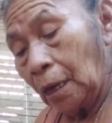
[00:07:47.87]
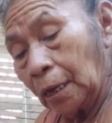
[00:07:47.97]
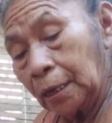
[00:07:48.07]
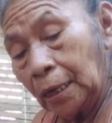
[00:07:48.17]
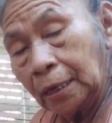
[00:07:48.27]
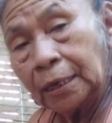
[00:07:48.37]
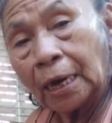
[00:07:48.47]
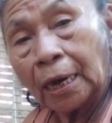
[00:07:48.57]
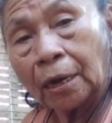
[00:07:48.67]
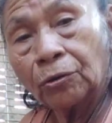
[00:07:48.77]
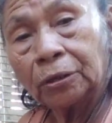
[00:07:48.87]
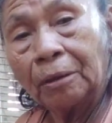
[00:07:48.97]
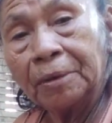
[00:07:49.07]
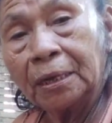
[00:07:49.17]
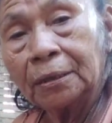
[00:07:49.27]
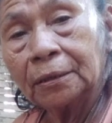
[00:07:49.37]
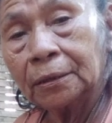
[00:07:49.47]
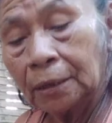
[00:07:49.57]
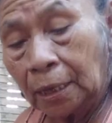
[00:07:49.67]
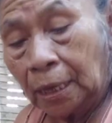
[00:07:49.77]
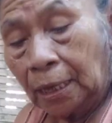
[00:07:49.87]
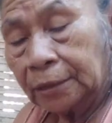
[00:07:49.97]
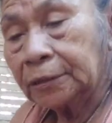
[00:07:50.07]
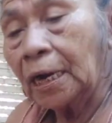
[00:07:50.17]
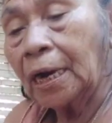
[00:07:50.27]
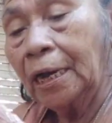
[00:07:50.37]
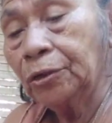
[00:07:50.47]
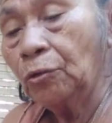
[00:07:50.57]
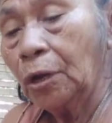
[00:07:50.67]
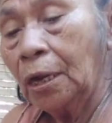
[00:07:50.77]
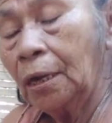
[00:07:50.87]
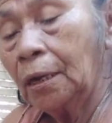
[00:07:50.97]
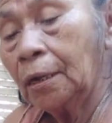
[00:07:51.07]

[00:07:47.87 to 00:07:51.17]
Aquí la niña Carlota, miren, sacando el,